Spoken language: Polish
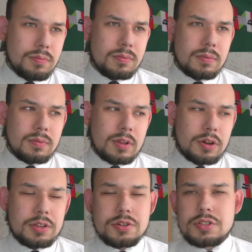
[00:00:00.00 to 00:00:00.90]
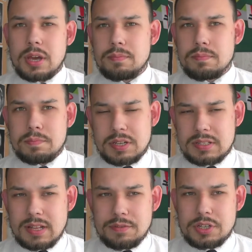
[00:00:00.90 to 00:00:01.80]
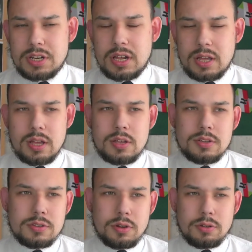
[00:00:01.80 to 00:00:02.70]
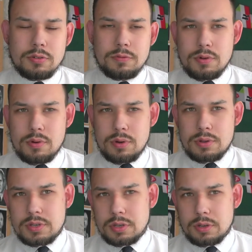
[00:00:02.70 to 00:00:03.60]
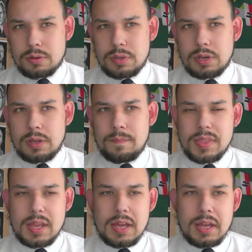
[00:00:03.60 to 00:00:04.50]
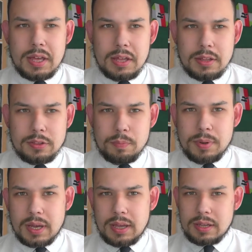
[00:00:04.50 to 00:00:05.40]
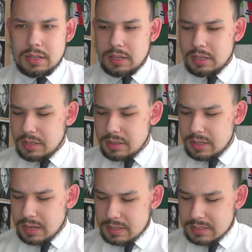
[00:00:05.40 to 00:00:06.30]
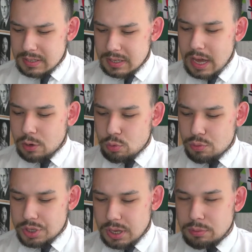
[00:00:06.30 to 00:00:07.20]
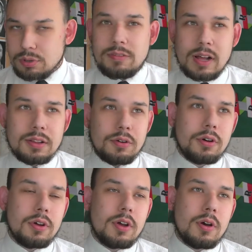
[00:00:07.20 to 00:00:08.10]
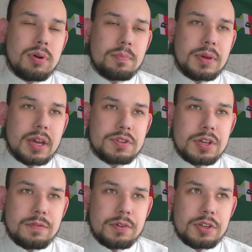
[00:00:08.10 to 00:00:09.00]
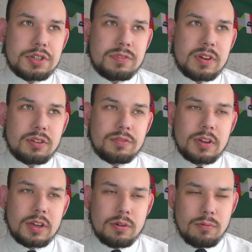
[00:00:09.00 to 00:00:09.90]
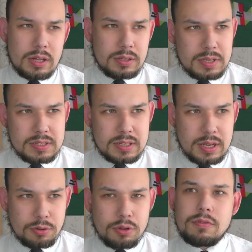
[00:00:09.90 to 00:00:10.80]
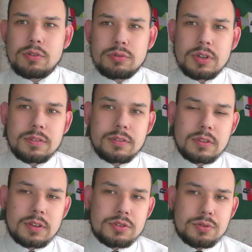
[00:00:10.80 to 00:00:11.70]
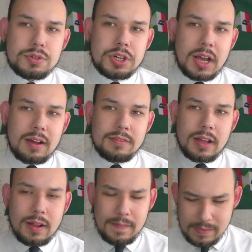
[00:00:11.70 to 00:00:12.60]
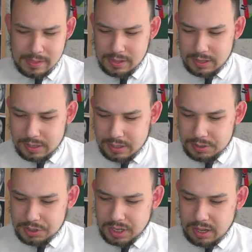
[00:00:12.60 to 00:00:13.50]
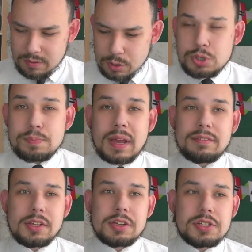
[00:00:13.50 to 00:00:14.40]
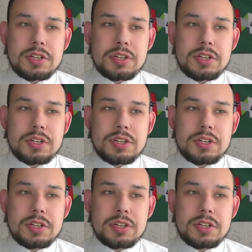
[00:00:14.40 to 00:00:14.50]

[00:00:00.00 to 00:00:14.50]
teoretycznie przedstawiciele stron wojujących robili e, dobre e, interesy, jak ukształtowano po I wojnie światowej ład międzynarodowy. Tu jest zresztą ciekawa, e, ciekawe rozprawienie się z